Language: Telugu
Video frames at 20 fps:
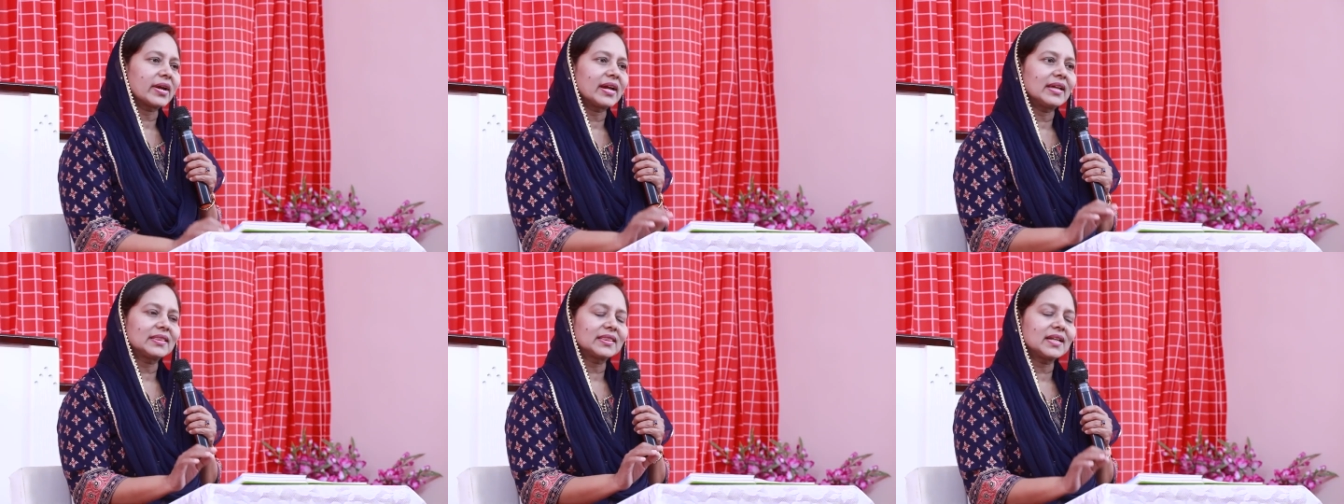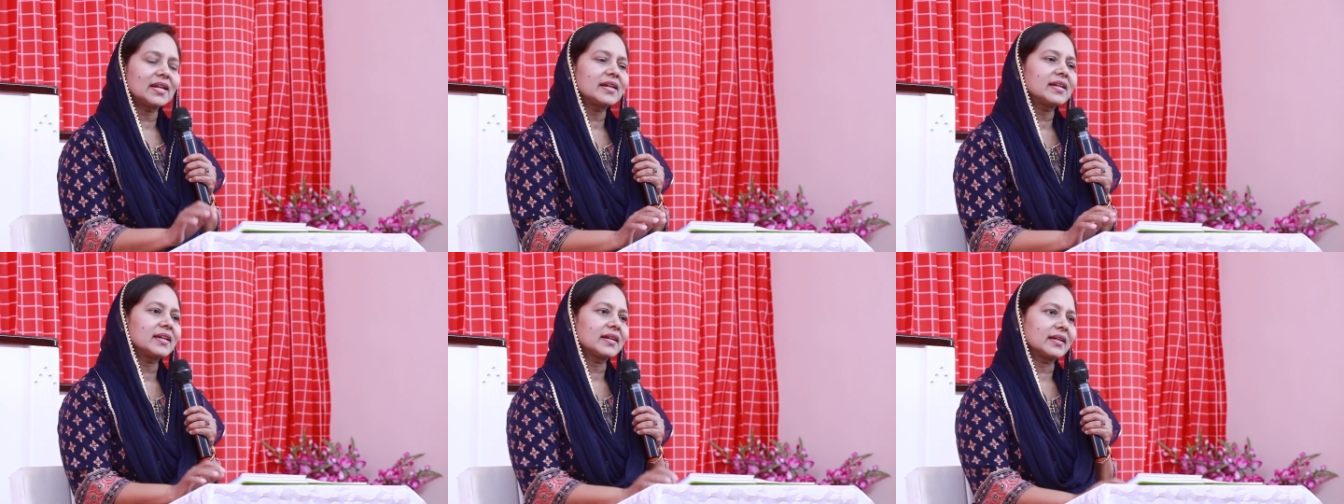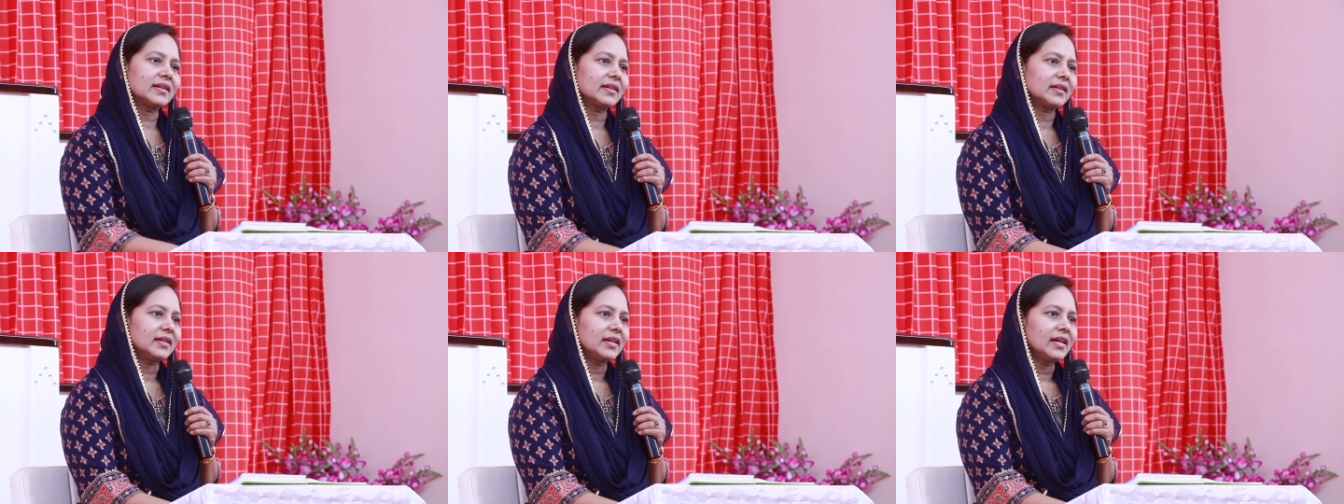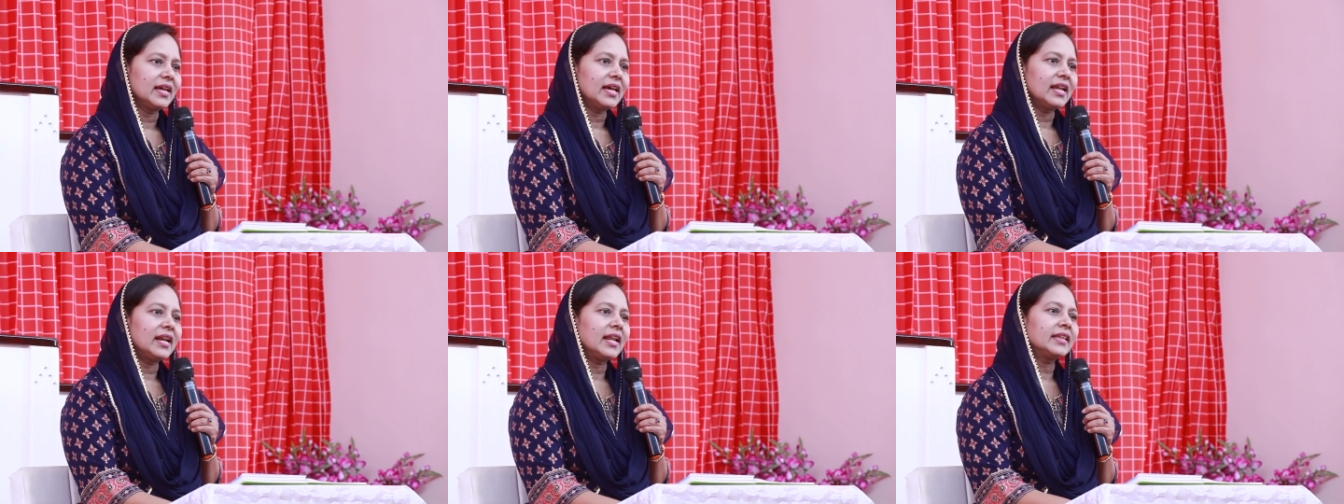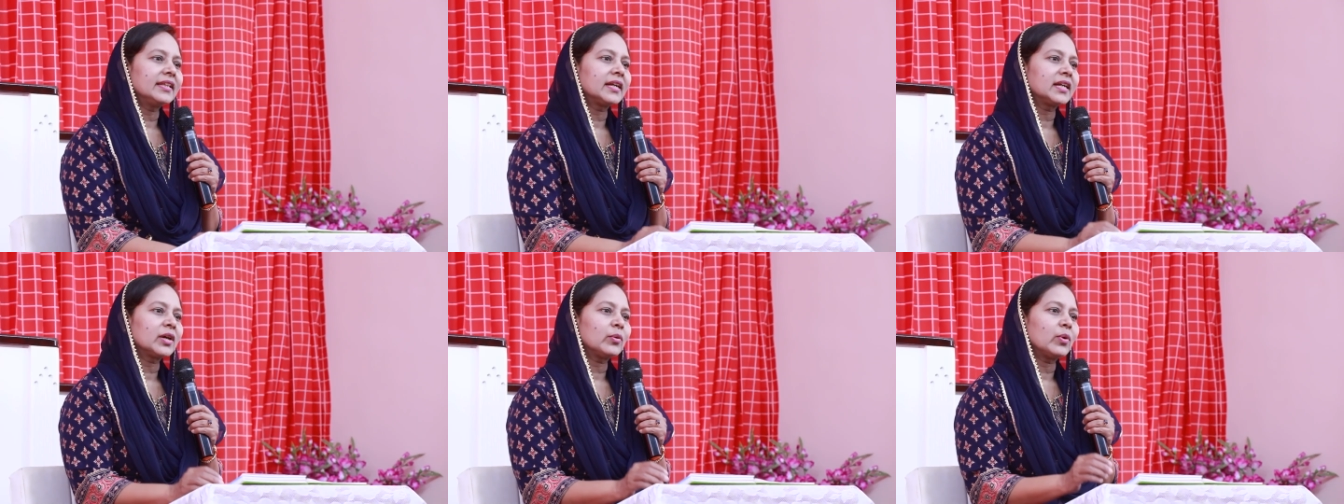ఒక అథ్లెటిక్
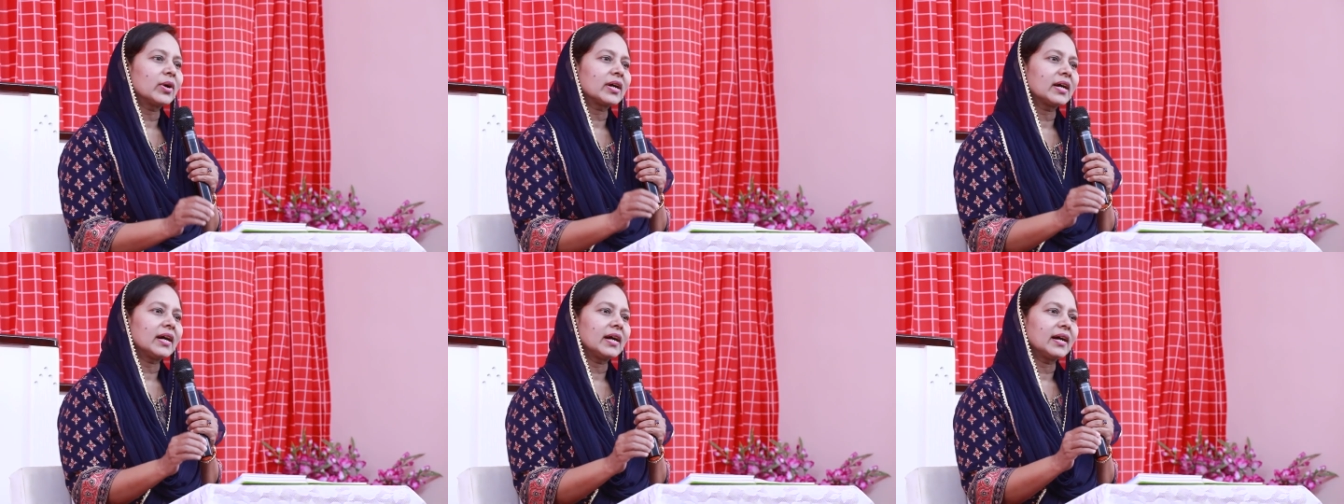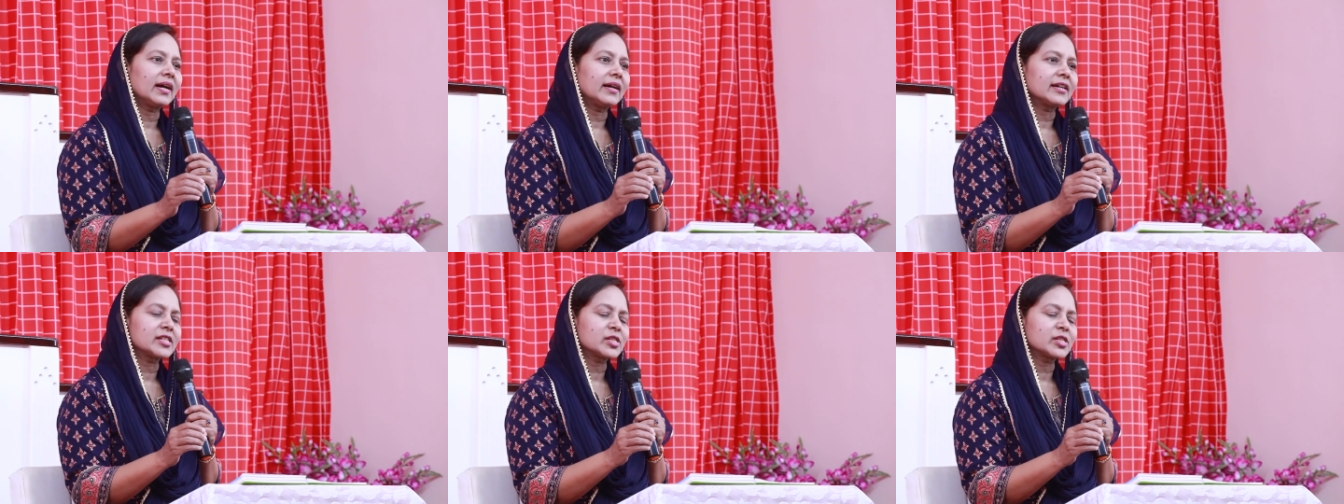లేదంటే ఒక